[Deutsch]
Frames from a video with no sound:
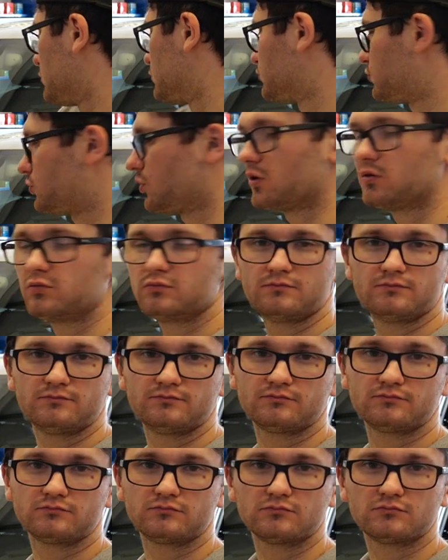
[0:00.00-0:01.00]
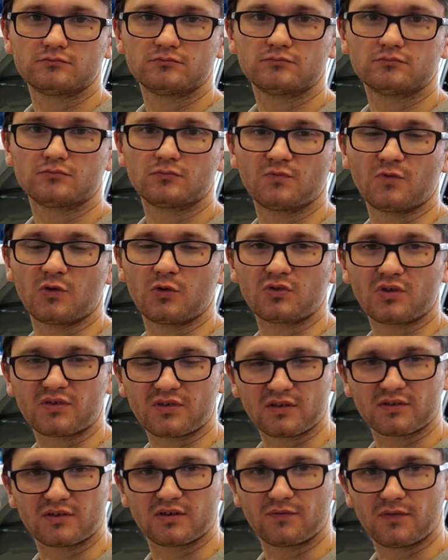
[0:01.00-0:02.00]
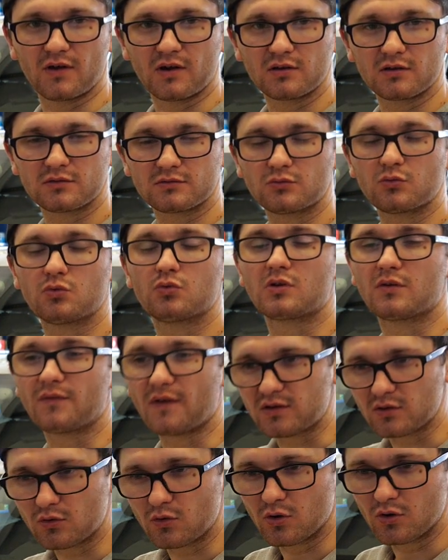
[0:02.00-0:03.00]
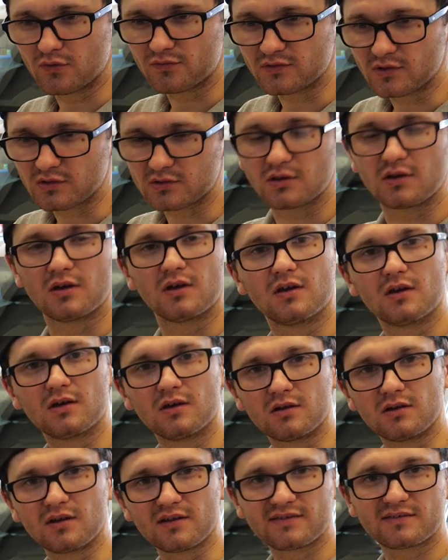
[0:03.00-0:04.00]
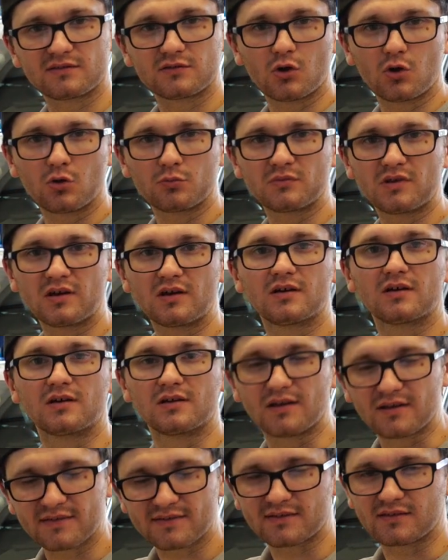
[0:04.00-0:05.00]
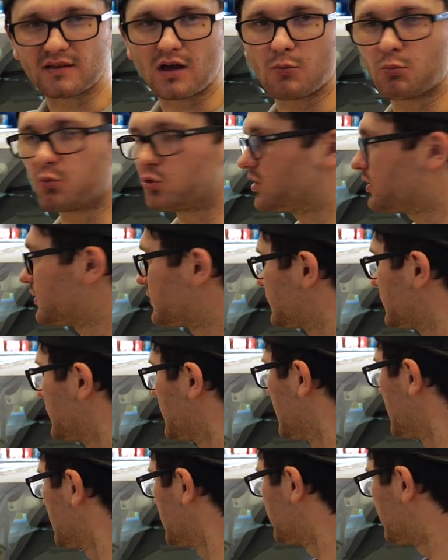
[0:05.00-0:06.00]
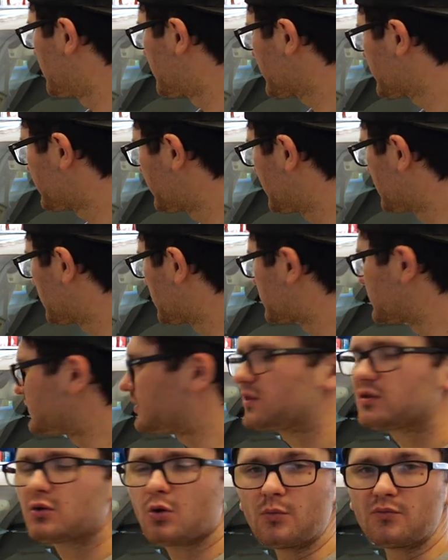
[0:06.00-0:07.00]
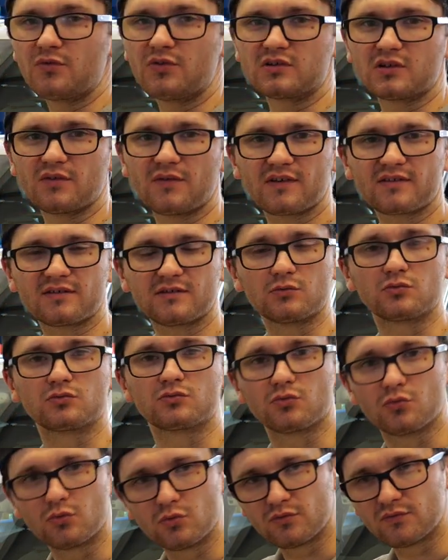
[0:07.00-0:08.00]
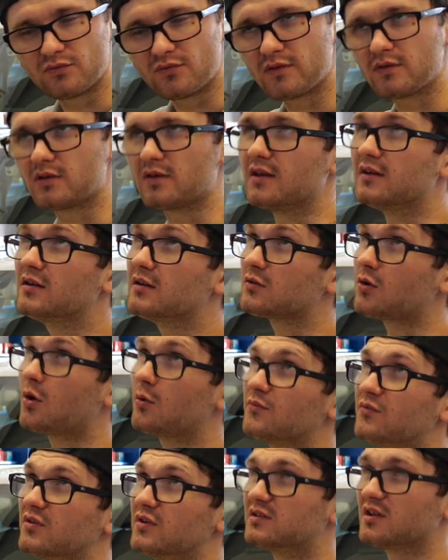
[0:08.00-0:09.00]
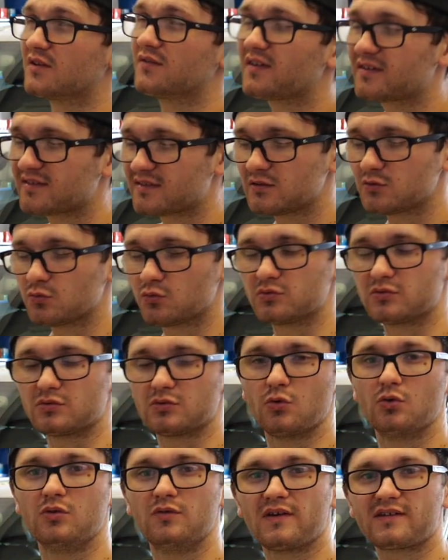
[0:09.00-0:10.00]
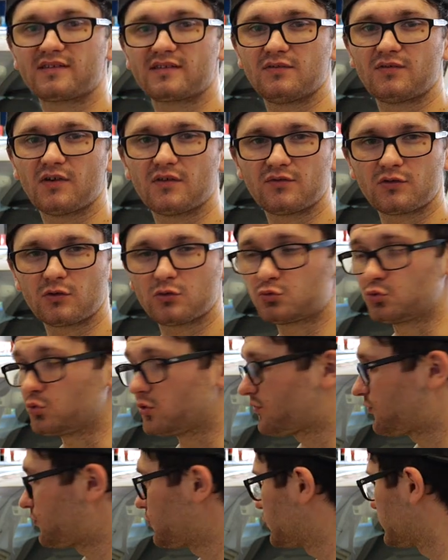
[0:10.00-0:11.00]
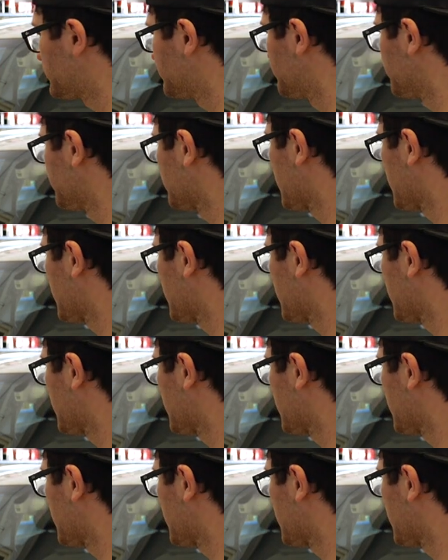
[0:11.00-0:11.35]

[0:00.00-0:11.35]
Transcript: Und ja, wenn euch das Ganze gefallen hat oder weitergeholfen hat, lasst einen Daumen da, lasst ein Abo da. Wir werden hier noch den Innenraumfilter wechseln und den Öl Innenraumfilter wechseln und Ölwechsel werden wir noch durchführen.